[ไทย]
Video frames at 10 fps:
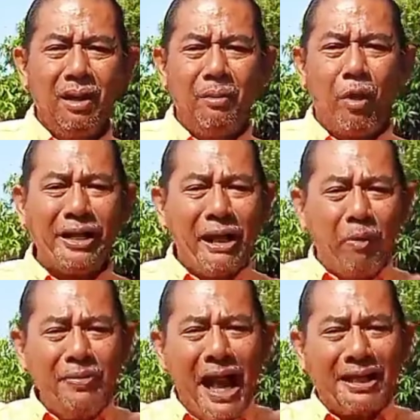เพราะฉะนั้นผ
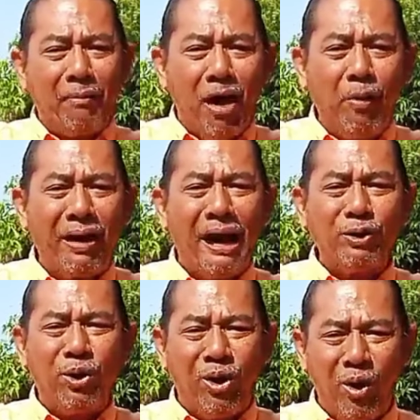มอยากจะบอกพวกเรา
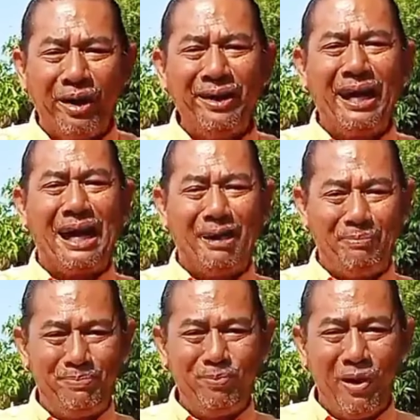ทุกคนนะครับ
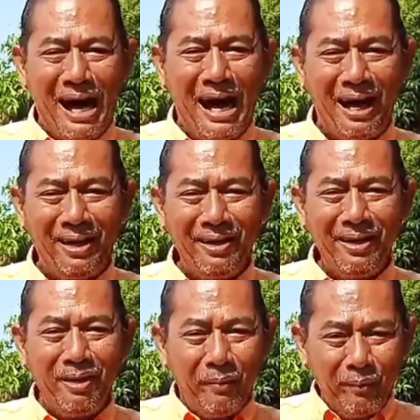ว่า
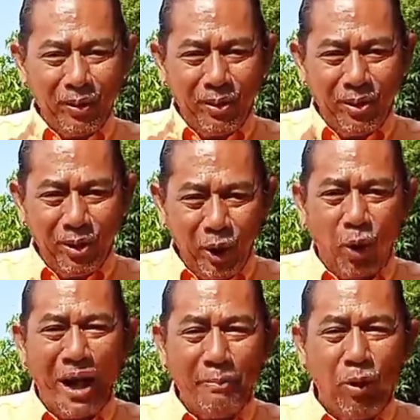ดู
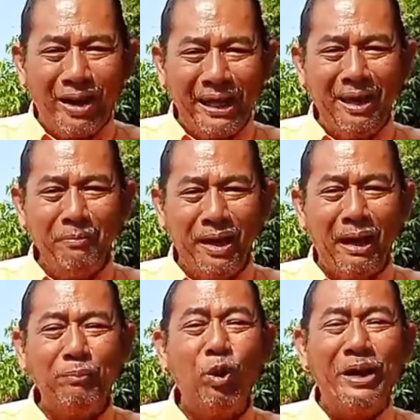ไอ้พวกนี้เหมือน
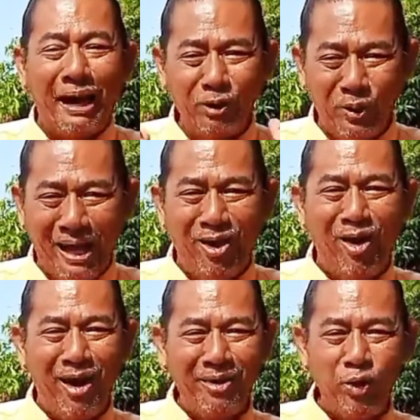กับดูหนังดูละค
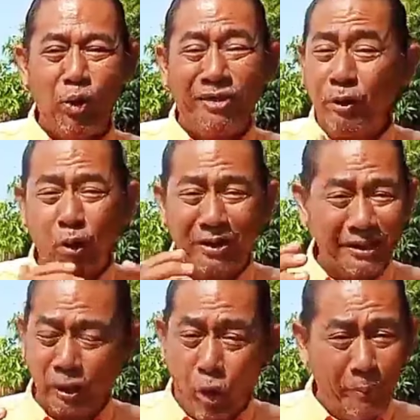ร ดูสนุก
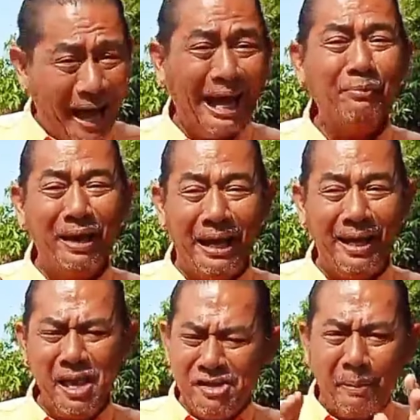ขบขันไปนะ
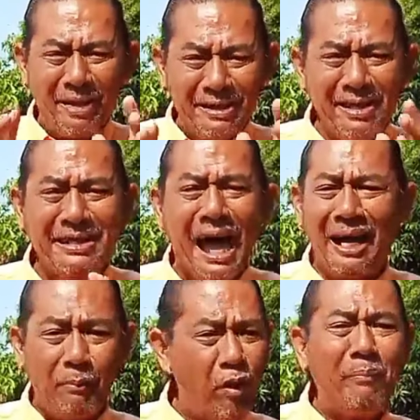อย่าไปจริงจัง
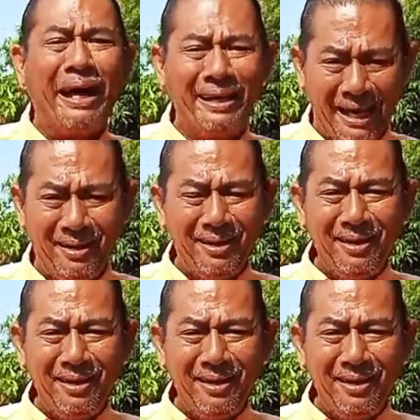กับพวกมันนะ